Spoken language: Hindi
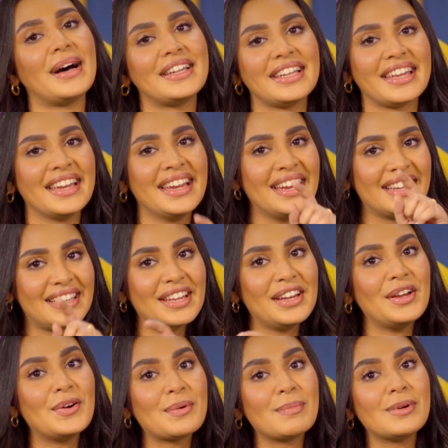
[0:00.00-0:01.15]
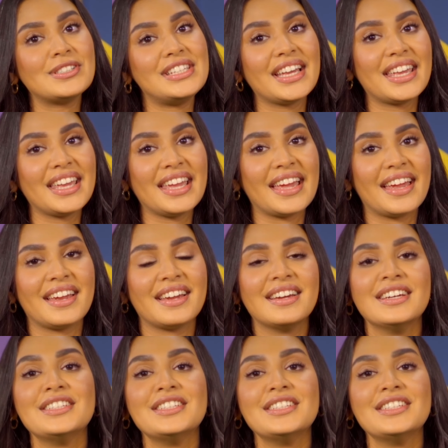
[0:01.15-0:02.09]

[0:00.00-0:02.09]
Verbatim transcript: बातें तेरे हुक्मों से की हैं